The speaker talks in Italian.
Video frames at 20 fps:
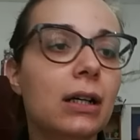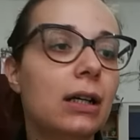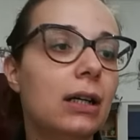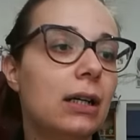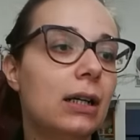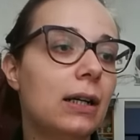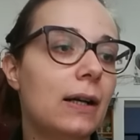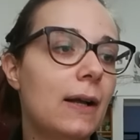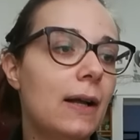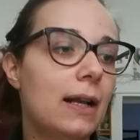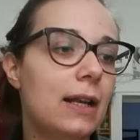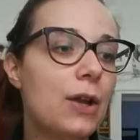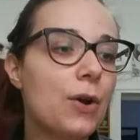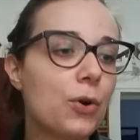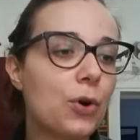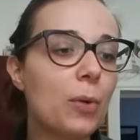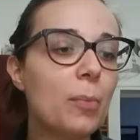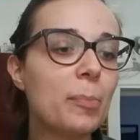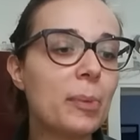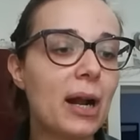eh, le ho
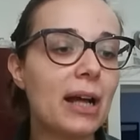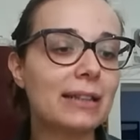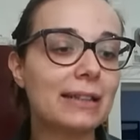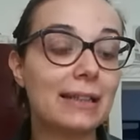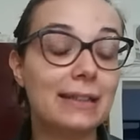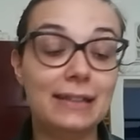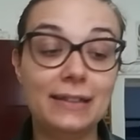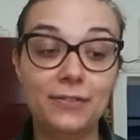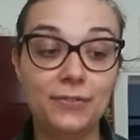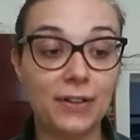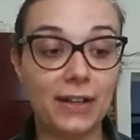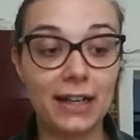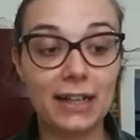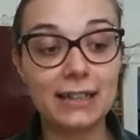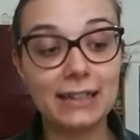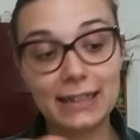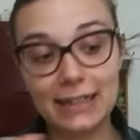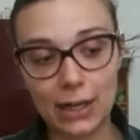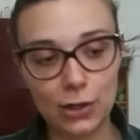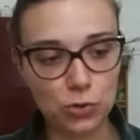comprate di farina
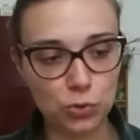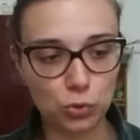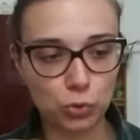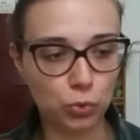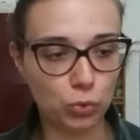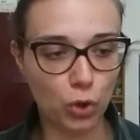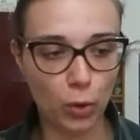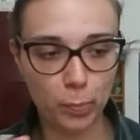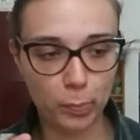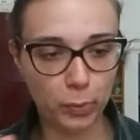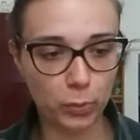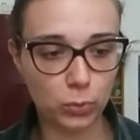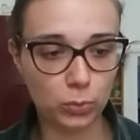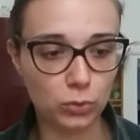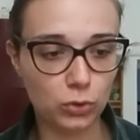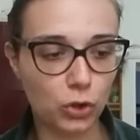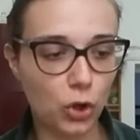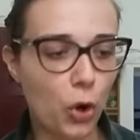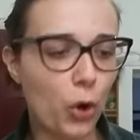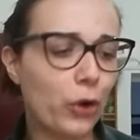di grano duro,
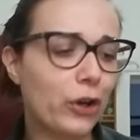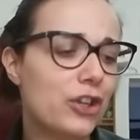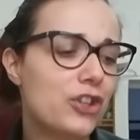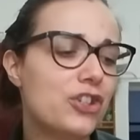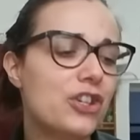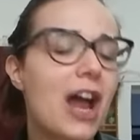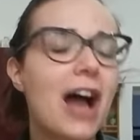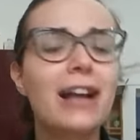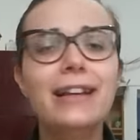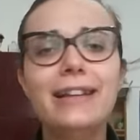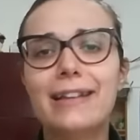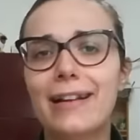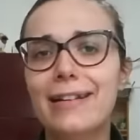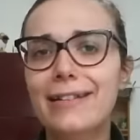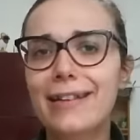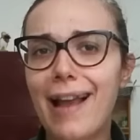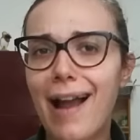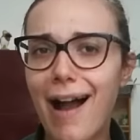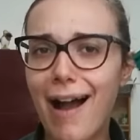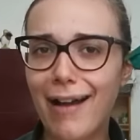appunto, originali
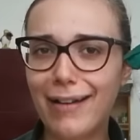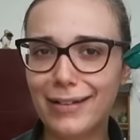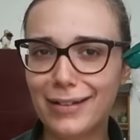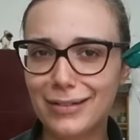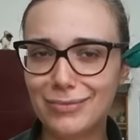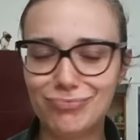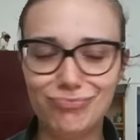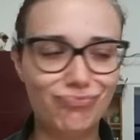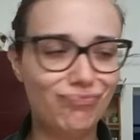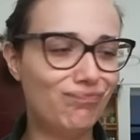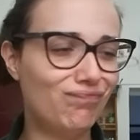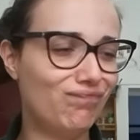italiane.